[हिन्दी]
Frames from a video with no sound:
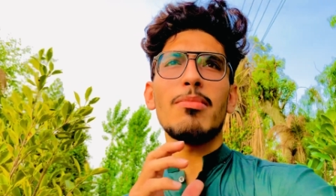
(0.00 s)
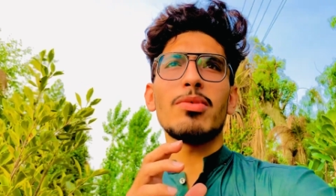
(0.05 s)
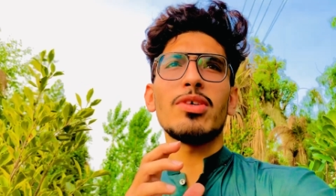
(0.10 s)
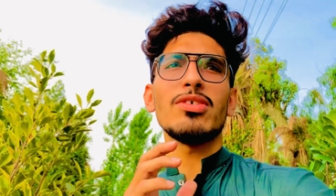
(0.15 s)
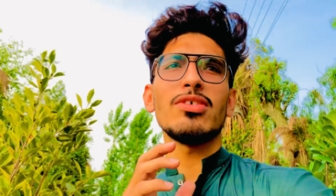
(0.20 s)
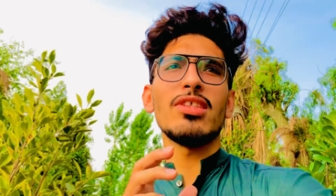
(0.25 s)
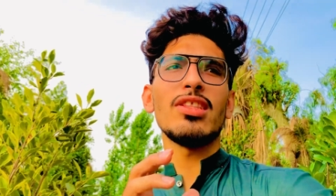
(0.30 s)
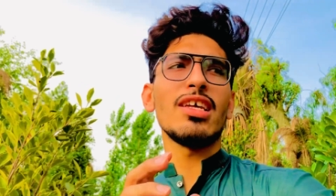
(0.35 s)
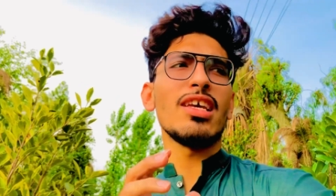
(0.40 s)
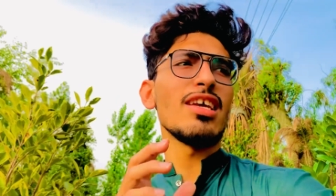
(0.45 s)

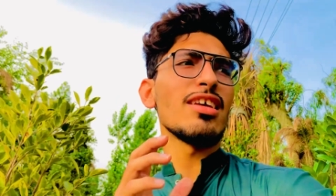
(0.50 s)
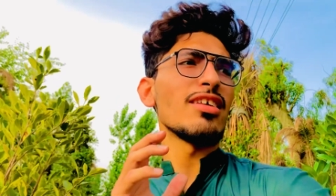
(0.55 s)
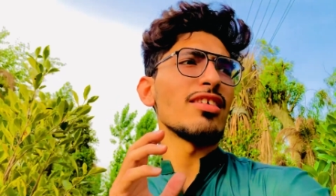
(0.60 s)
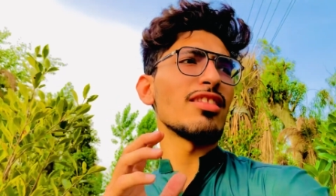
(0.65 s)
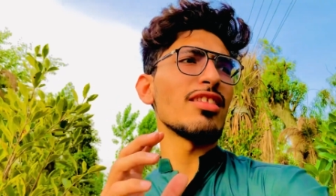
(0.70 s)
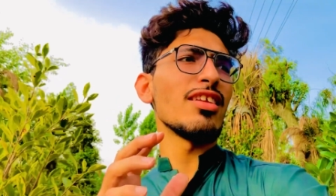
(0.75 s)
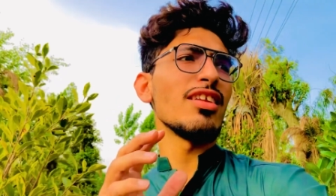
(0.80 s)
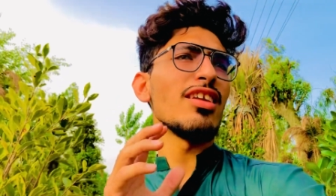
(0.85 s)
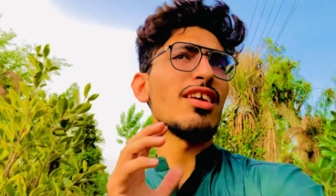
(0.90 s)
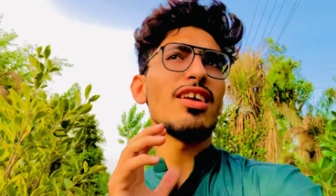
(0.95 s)
आपकी ज़िंदगी
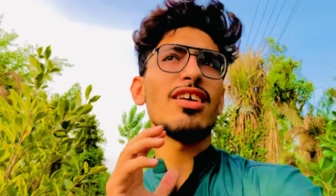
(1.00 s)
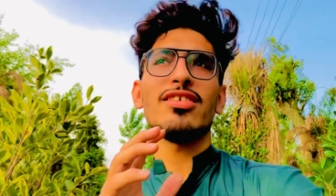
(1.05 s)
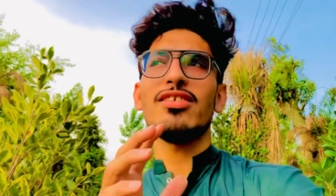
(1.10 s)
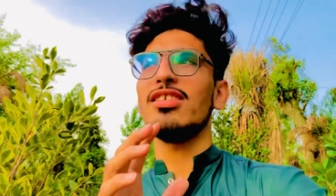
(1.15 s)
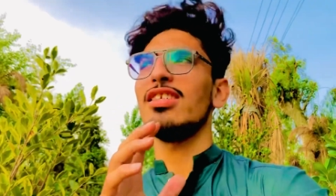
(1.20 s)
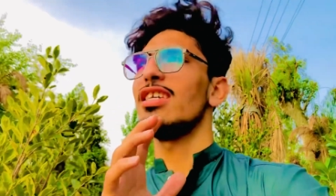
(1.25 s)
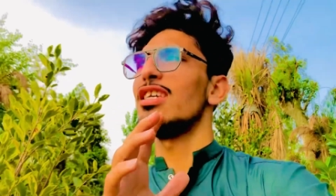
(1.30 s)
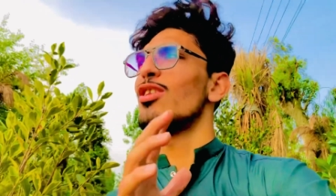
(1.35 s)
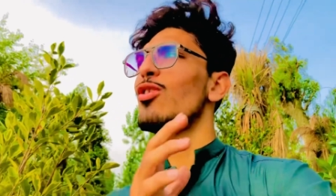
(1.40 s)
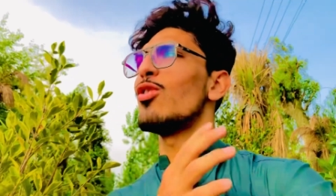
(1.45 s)
कितनी
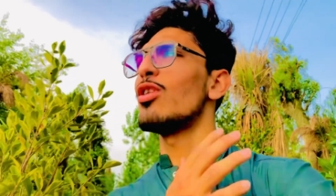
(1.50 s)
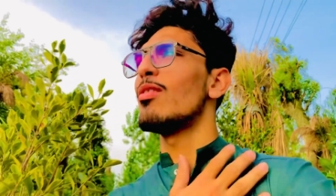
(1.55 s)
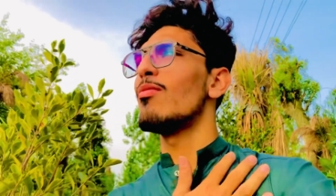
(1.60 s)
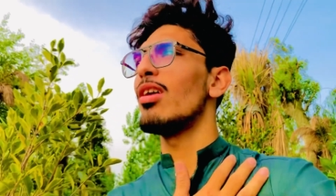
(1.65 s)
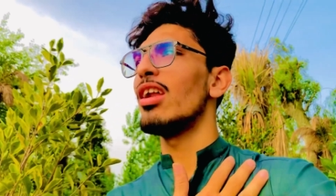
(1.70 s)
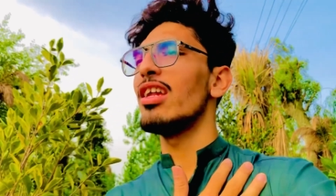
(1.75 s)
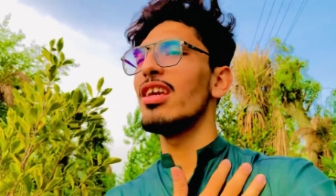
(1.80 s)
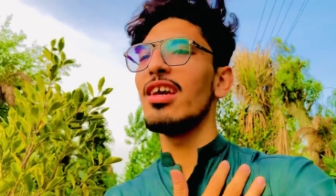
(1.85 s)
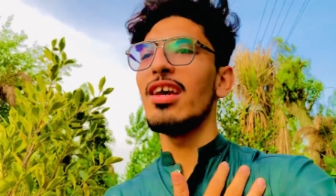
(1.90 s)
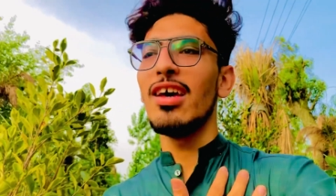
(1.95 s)
हसीन होने
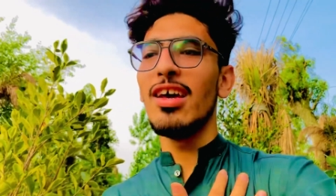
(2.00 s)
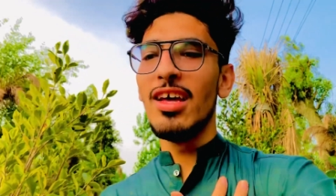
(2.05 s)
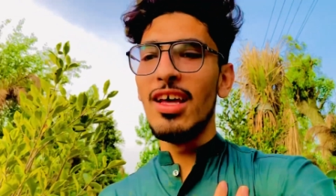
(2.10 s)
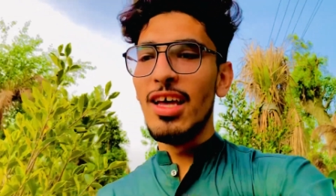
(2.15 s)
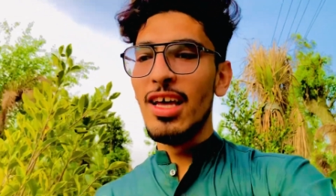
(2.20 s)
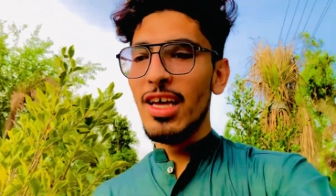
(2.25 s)
वाली है